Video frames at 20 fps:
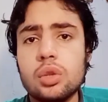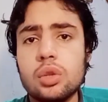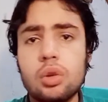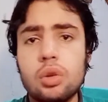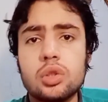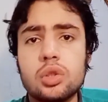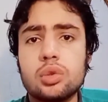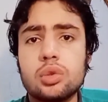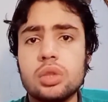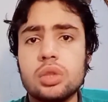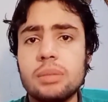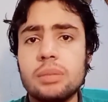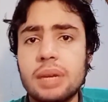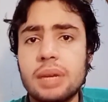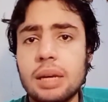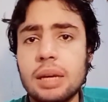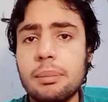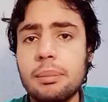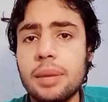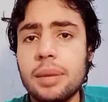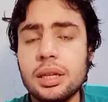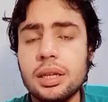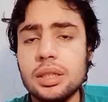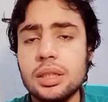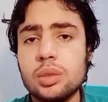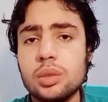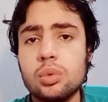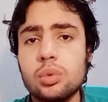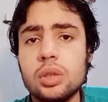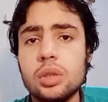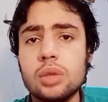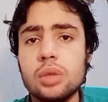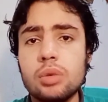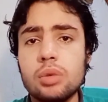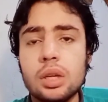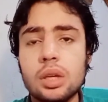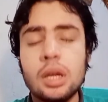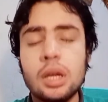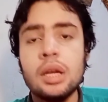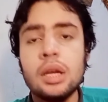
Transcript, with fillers: ووديتوني مكان بعيد وي وي